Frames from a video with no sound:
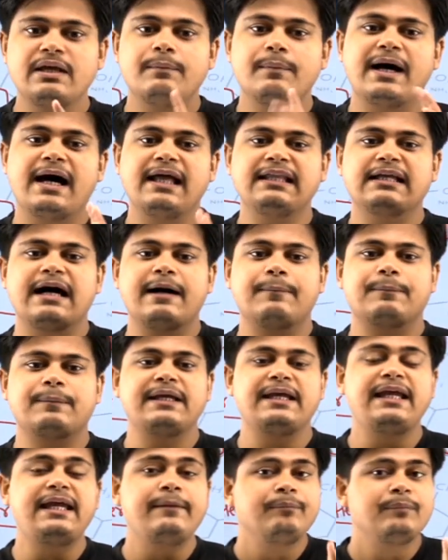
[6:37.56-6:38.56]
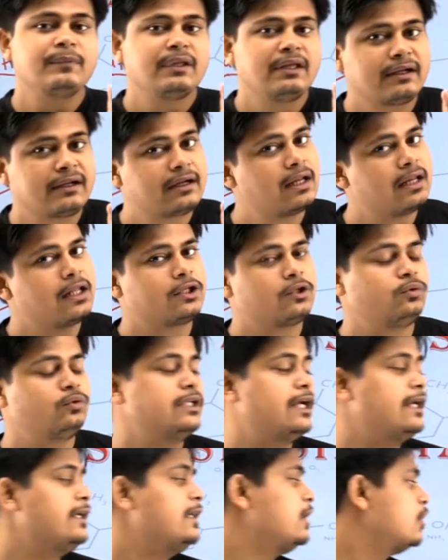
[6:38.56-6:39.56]
बात आपकी गलत हो
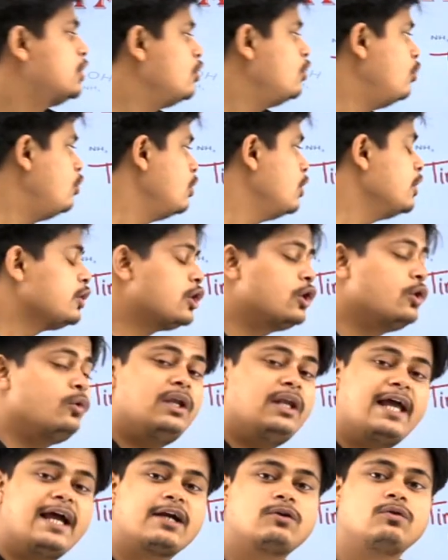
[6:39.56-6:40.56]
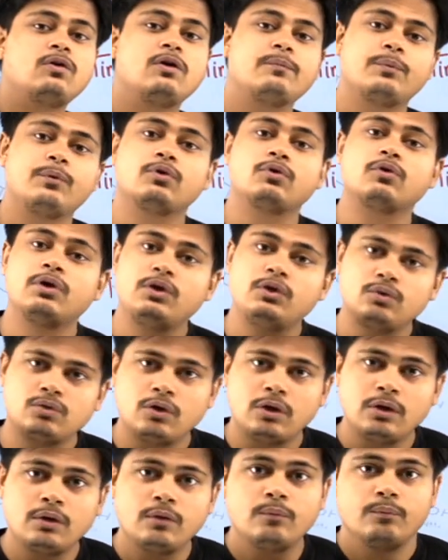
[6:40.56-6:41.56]
जाएगी क्यों क्यों इलेक्ट्रॉन प्रोटॉन
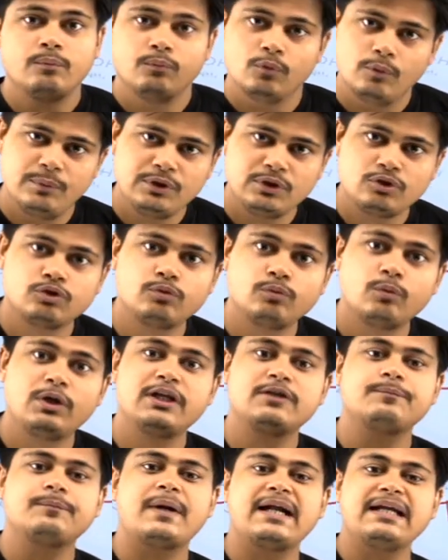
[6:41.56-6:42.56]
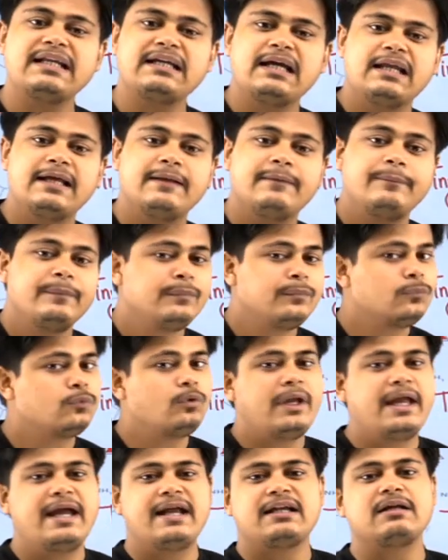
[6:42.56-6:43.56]
न्यूट्रॉन वो भी तो स्मॉलेस्ट पार्टिकल है तो
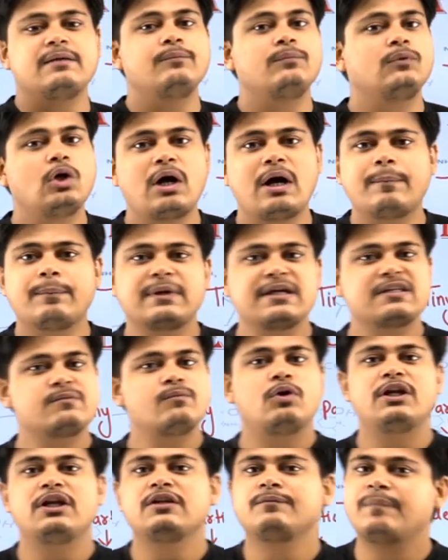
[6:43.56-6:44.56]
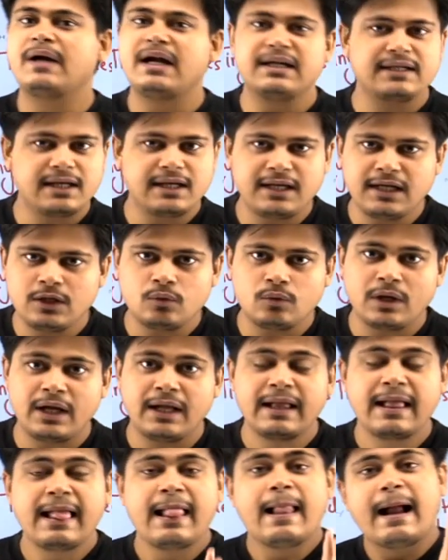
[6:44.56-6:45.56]
एटम तो आपका स्मॉलेस्ट पार्टिकल नहीं हुआ
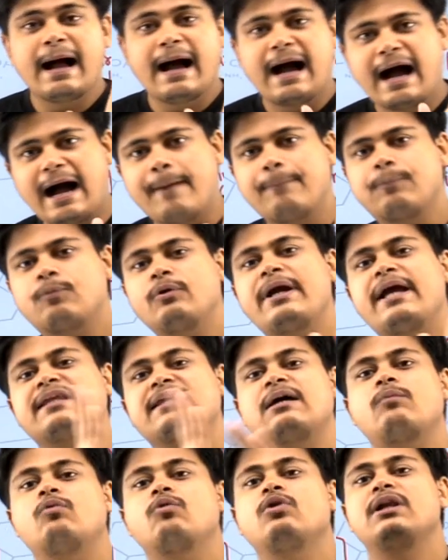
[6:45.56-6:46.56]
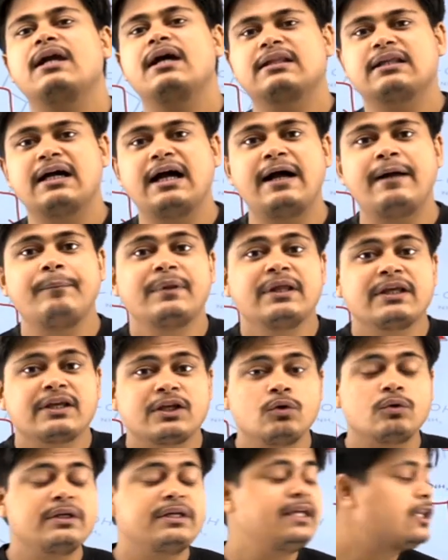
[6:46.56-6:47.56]
आपको ऐसा बोलना था
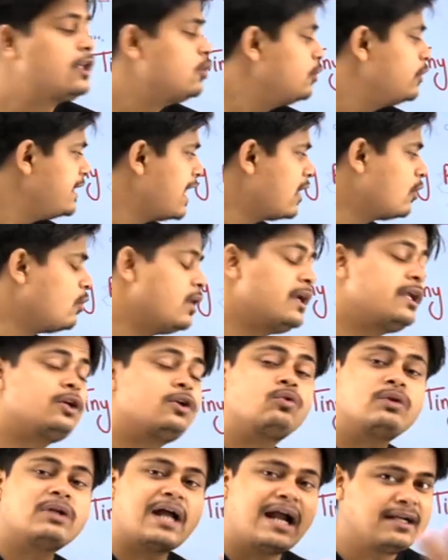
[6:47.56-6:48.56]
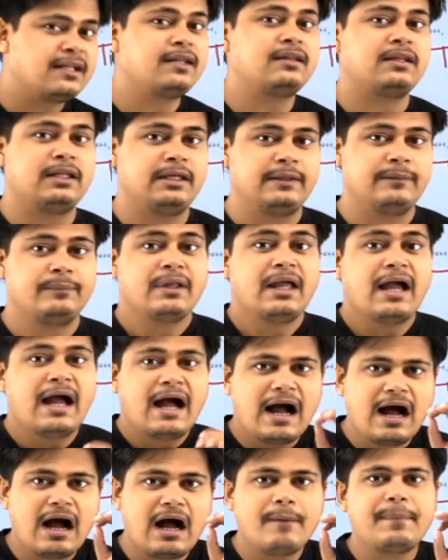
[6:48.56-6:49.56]
क्योंकि ये थ्योरी अकॉर्डिंग टू डाल्टन थी
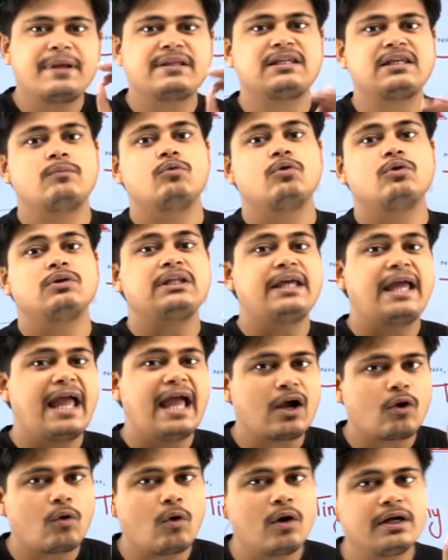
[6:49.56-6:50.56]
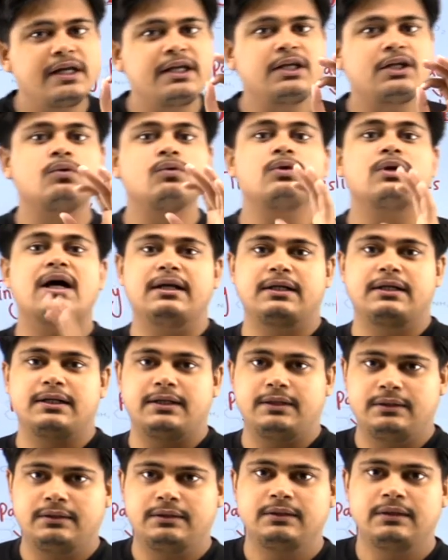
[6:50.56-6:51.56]
आप ऐसे बोलते अकॉर्डिंग टू
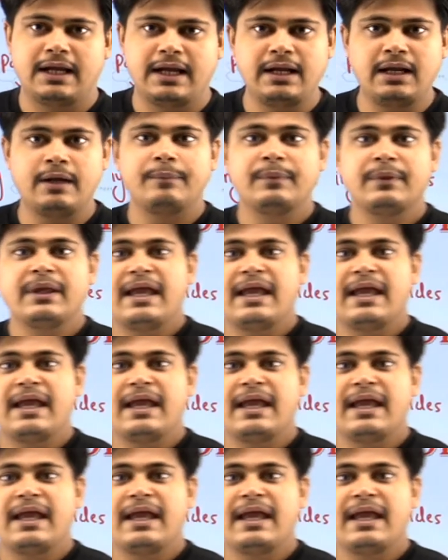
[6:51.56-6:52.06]
डाल्टन है ना